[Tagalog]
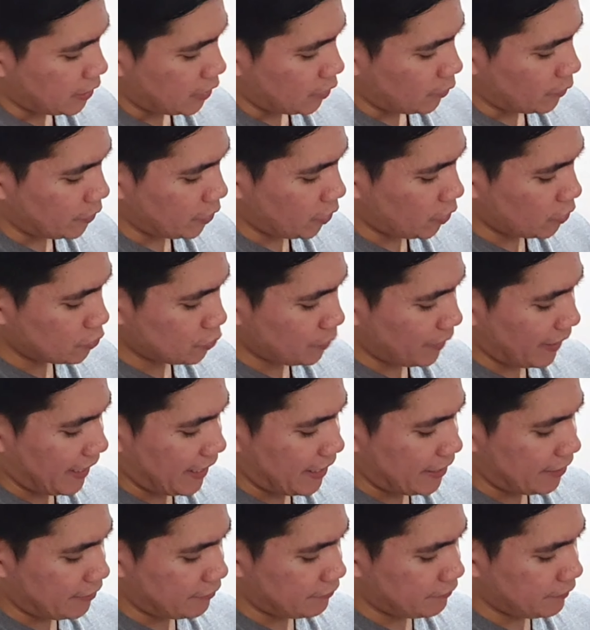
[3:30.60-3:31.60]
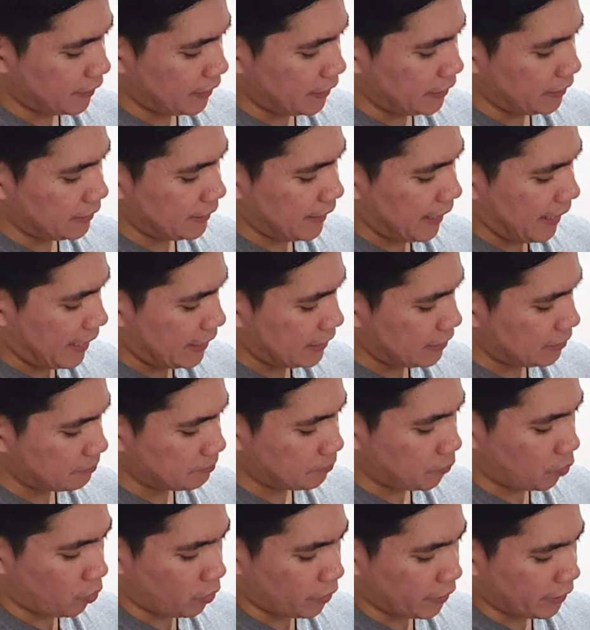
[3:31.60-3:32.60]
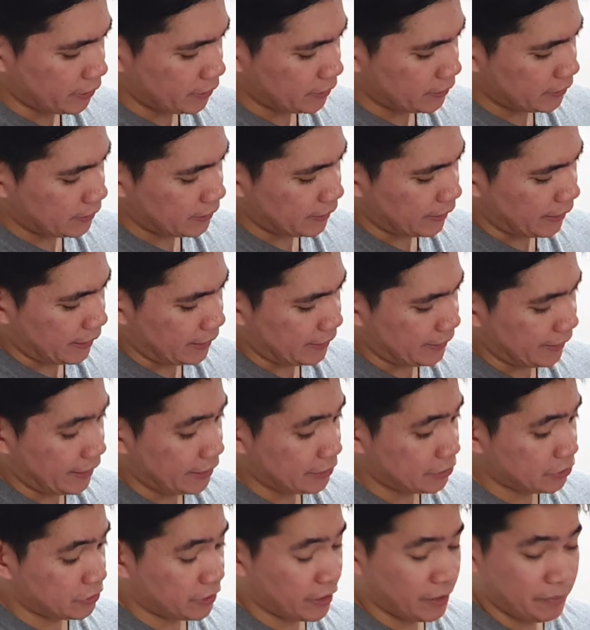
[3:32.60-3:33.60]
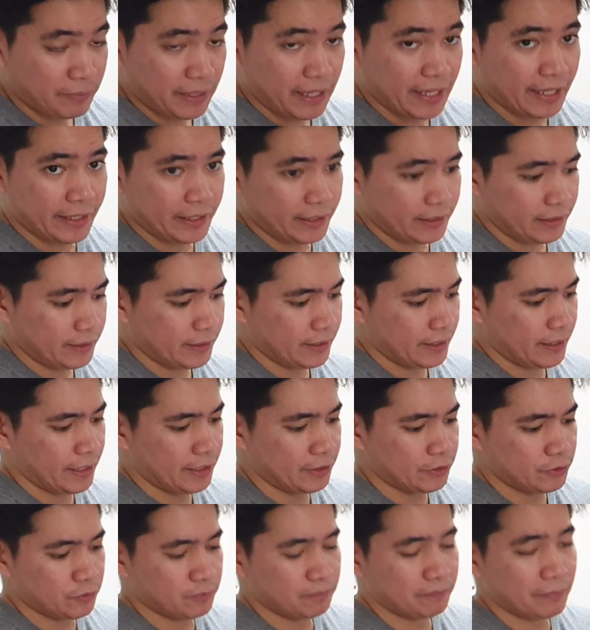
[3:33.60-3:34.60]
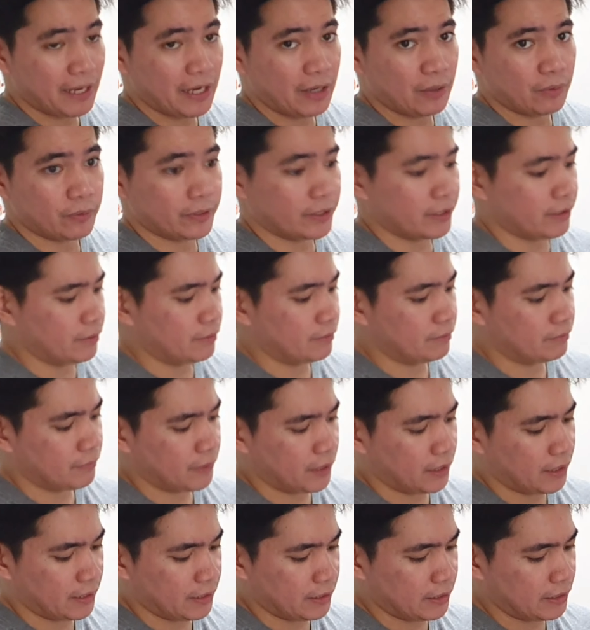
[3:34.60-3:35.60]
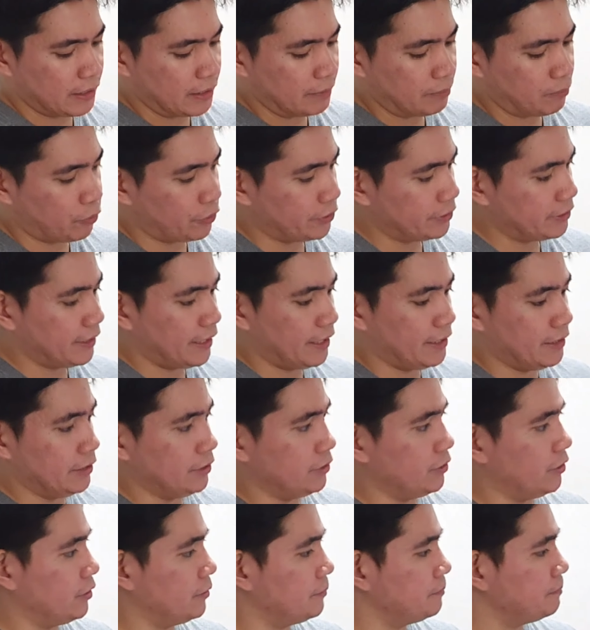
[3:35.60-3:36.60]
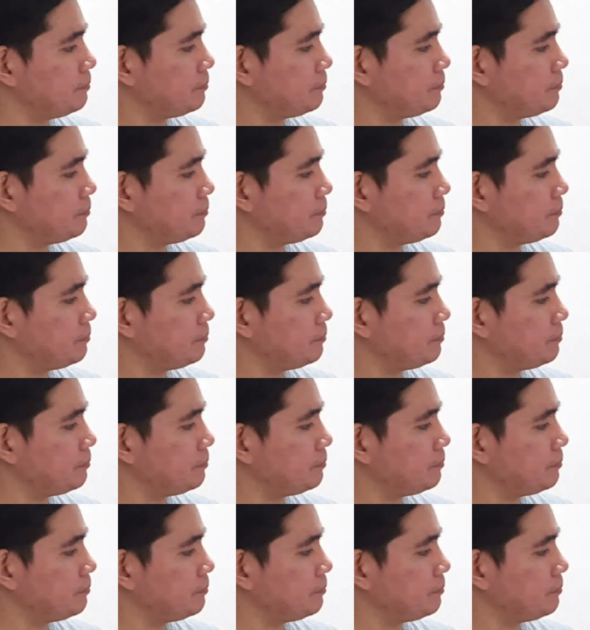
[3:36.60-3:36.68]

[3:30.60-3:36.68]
We also have a LAN port and HDMI and yung power uh, port niya nandito.